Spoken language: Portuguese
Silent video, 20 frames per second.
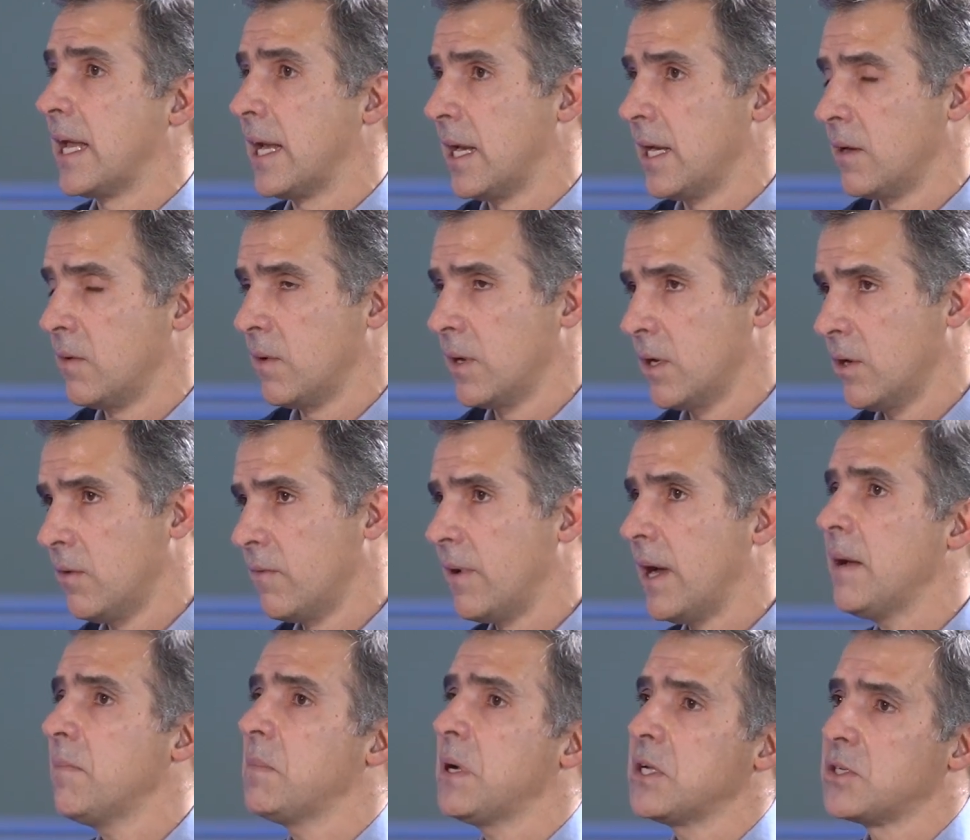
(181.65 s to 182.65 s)
ela não
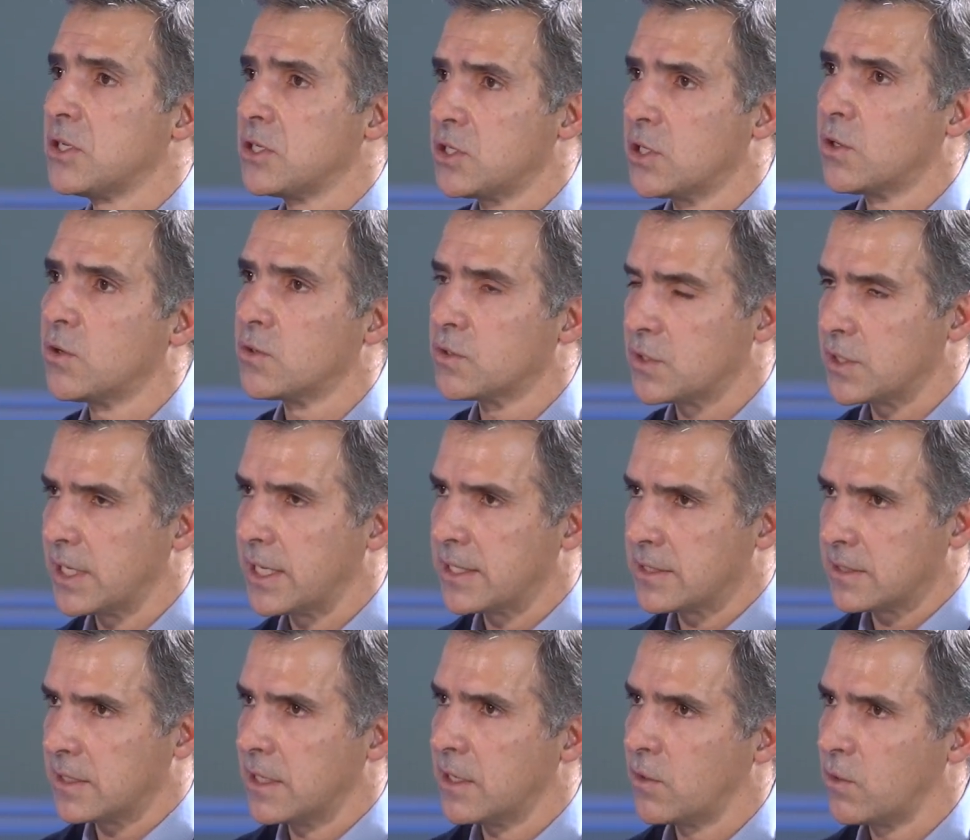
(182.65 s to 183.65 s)
renovar, a gente consiga
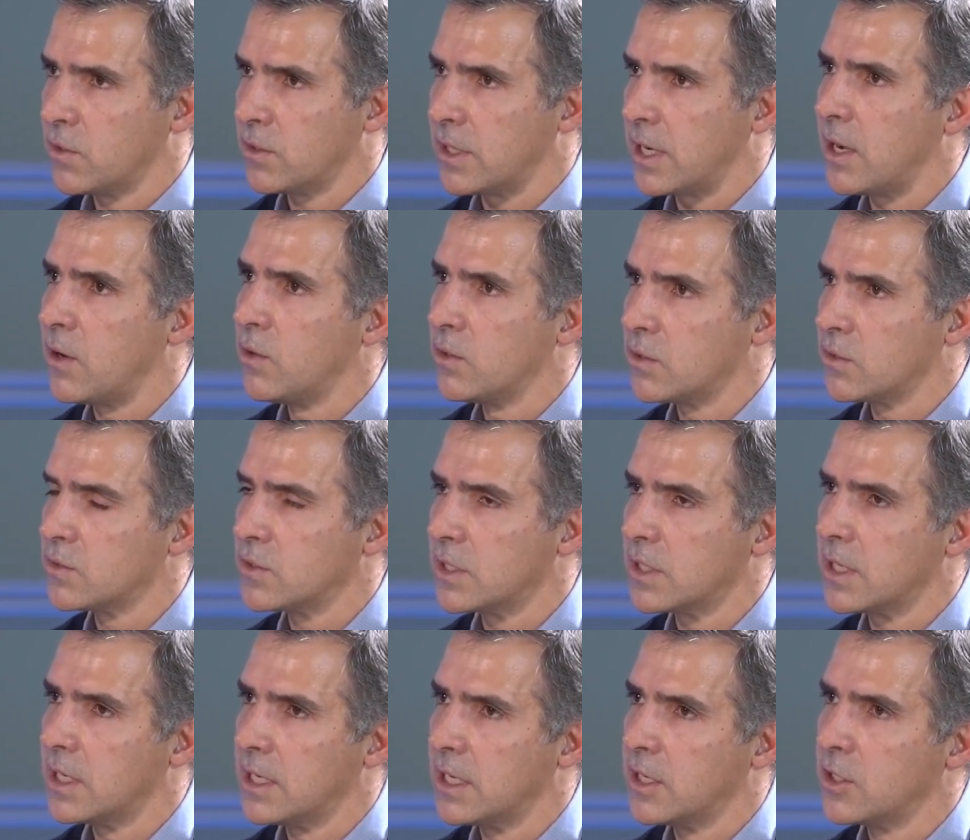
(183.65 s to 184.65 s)
sim encontrar outros
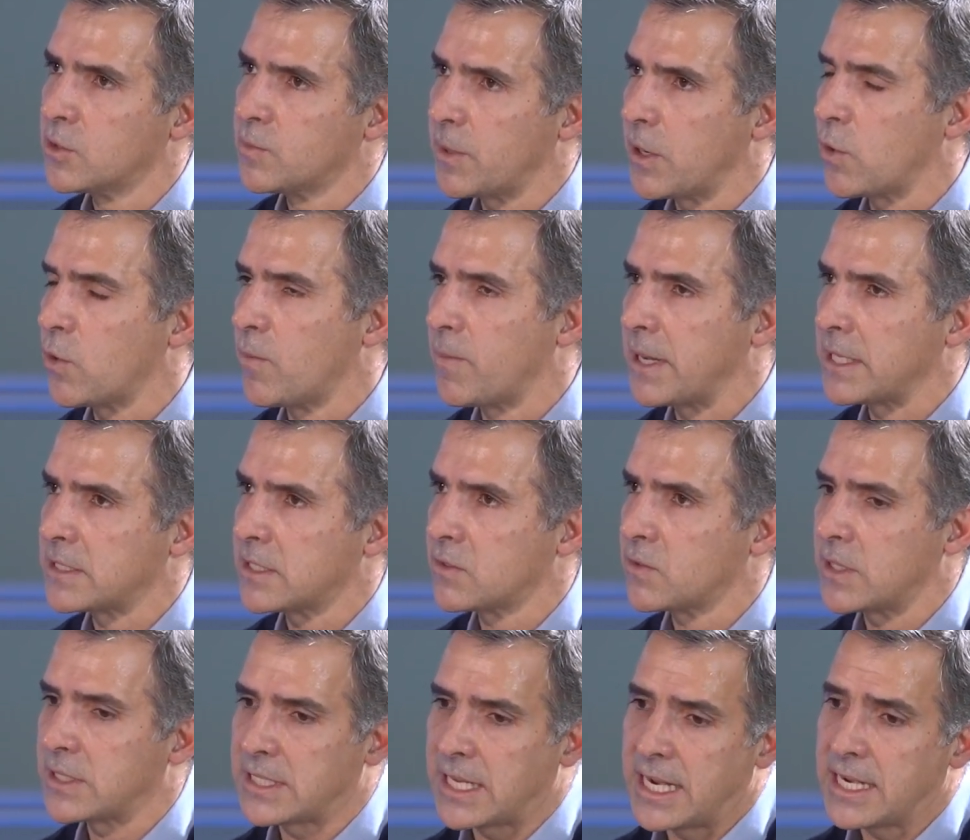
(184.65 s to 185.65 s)
inquilinos para ocupar essas
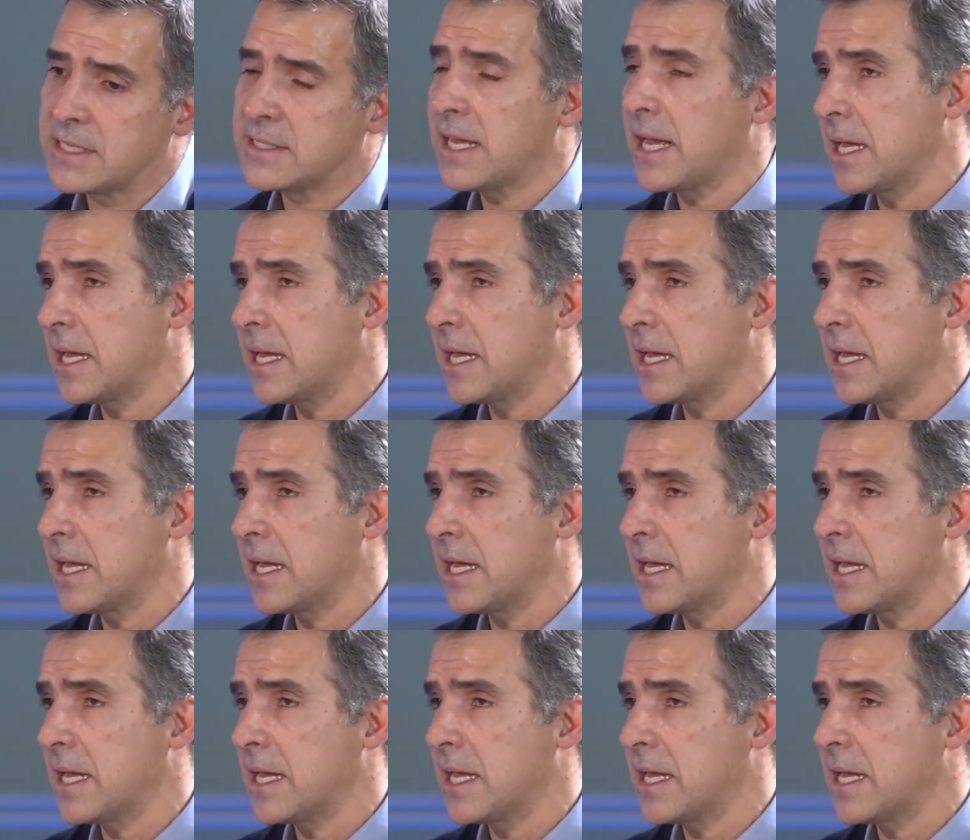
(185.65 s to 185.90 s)
suas áreas.